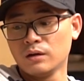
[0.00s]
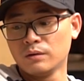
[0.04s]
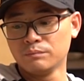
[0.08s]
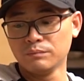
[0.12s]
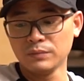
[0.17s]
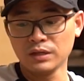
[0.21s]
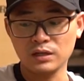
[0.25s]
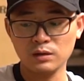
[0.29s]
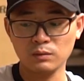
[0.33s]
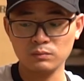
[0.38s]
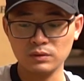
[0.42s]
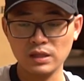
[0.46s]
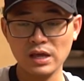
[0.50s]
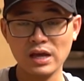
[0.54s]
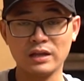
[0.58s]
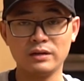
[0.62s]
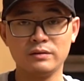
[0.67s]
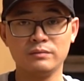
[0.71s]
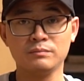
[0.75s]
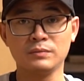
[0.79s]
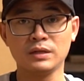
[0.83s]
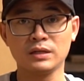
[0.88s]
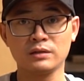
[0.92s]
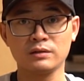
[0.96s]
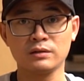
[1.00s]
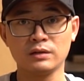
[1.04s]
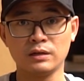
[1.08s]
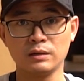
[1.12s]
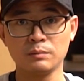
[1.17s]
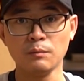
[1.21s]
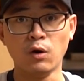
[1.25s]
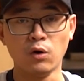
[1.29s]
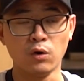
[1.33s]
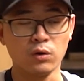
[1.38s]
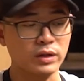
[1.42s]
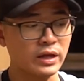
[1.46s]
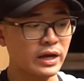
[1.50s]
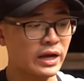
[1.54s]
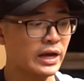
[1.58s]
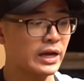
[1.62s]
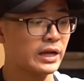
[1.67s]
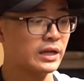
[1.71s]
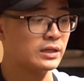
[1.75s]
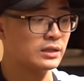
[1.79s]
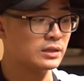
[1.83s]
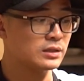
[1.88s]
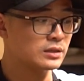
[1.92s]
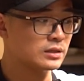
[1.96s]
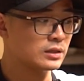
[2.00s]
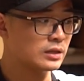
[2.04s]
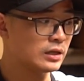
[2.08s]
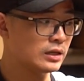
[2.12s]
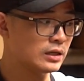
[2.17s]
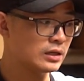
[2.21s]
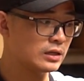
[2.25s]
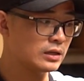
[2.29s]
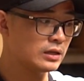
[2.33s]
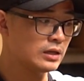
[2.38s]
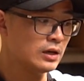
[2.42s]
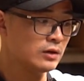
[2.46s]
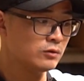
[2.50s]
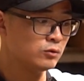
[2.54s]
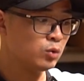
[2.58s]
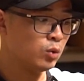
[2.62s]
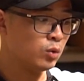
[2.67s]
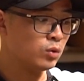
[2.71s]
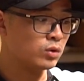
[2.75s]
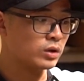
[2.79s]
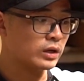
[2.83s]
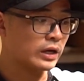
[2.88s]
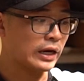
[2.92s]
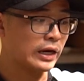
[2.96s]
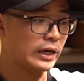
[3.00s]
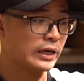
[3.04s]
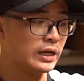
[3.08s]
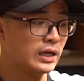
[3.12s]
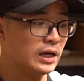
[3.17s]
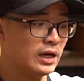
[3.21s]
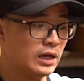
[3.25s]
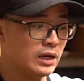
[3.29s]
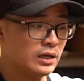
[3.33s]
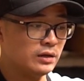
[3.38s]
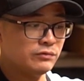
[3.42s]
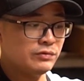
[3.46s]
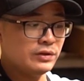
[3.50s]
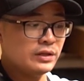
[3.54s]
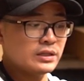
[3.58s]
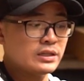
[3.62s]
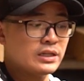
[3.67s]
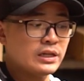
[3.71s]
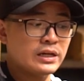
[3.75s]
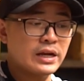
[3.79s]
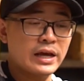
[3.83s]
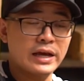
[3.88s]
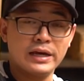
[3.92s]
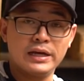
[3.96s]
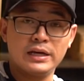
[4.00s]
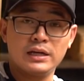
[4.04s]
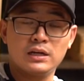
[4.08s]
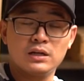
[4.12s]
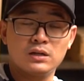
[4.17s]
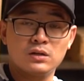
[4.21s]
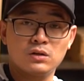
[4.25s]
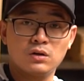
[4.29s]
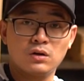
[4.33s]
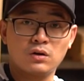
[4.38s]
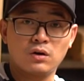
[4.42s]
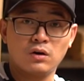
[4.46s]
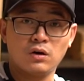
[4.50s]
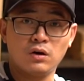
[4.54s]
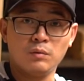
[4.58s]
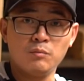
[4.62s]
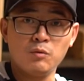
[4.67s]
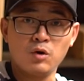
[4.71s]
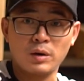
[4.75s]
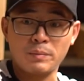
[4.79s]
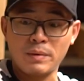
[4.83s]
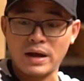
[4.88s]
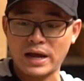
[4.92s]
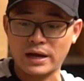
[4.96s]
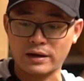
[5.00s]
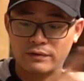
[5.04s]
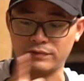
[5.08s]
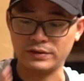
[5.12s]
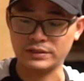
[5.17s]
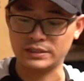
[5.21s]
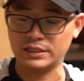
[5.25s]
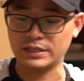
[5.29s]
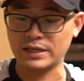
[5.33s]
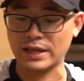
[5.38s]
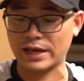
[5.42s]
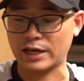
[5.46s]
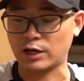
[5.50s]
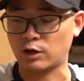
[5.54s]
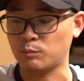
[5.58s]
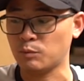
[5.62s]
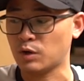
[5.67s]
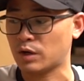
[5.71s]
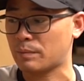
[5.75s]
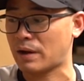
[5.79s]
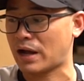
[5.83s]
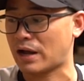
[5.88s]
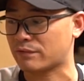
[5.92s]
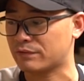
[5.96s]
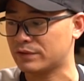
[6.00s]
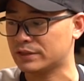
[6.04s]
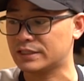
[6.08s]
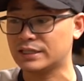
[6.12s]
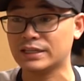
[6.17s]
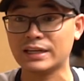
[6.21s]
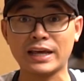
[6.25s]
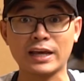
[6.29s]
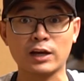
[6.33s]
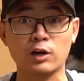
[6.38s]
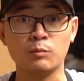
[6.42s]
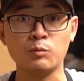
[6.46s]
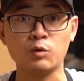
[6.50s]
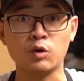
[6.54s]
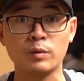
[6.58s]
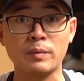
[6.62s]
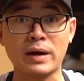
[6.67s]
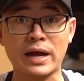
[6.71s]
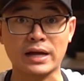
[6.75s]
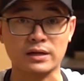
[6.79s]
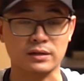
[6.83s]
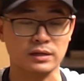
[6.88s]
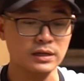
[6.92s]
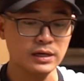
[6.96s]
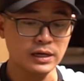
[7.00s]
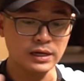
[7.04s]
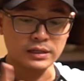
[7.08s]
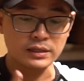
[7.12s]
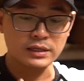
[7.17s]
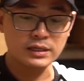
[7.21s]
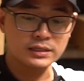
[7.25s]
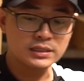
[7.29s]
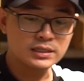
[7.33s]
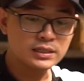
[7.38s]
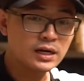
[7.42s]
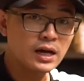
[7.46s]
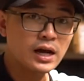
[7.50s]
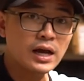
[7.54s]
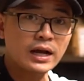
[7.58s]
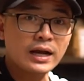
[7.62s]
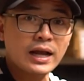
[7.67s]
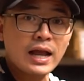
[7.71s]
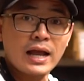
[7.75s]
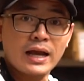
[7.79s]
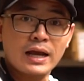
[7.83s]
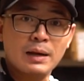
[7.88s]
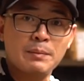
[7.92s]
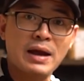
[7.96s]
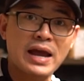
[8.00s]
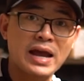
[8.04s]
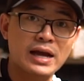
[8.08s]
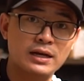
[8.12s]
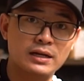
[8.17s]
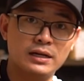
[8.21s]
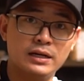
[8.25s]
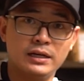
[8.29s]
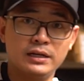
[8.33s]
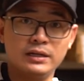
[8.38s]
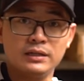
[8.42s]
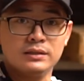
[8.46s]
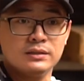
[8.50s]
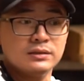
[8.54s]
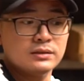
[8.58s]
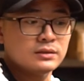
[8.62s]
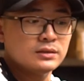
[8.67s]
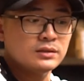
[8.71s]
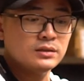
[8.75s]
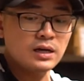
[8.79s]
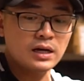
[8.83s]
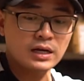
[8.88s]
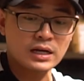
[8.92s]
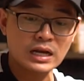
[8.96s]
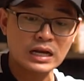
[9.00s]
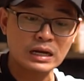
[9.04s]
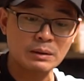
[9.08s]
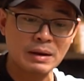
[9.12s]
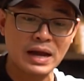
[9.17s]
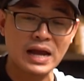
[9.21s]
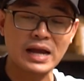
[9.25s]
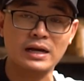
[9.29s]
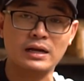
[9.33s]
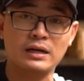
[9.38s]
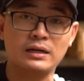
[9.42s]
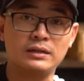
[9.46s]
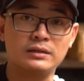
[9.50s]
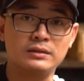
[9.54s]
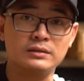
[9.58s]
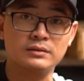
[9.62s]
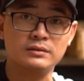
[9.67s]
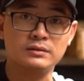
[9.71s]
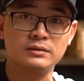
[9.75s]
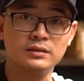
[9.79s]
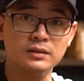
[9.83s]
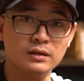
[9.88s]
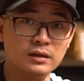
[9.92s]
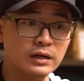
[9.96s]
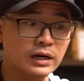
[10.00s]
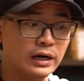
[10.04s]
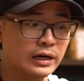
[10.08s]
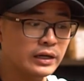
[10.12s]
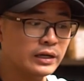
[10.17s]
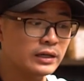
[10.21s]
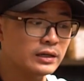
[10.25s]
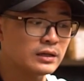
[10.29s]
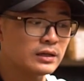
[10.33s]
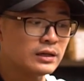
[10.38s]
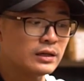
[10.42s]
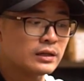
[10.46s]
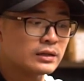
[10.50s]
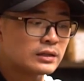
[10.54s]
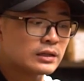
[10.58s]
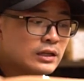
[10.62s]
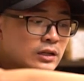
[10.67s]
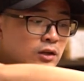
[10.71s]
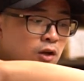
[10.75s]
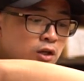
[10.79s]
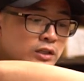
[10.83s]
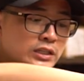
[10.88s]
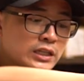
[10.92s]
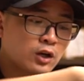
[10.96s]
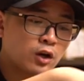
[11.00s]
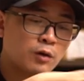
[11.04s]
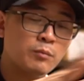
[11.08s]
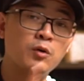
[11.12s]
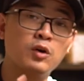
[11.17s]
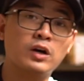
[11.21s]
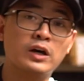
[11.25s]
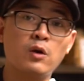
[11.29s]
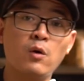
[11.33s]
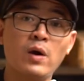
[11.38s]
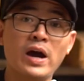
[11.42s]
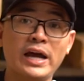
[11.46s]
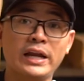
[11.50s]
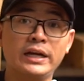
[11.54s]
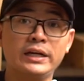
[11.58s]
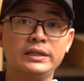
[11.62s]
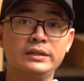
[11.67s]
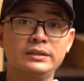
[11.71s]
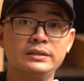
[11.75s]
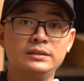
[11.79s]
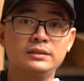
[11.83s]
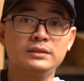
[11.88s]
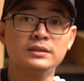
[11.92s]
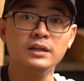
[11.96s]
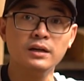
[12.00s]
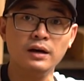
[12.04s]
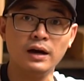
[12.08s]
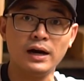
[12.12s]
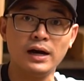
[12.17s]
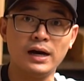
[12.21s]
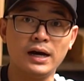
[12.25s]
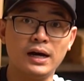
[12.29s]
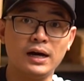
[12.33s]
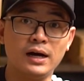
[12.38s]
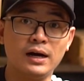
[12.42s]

mình không tiện mình ờ, bổ ra thì dụ cái ờ, vị trí này nó có một cái bạc vị trí này có một cái bạc vị trí này có một cái bạc thì giữa các cái bạc đấy giữa các cái bạc giữ đấy thì nó sẽ có một cái đoạn nhựa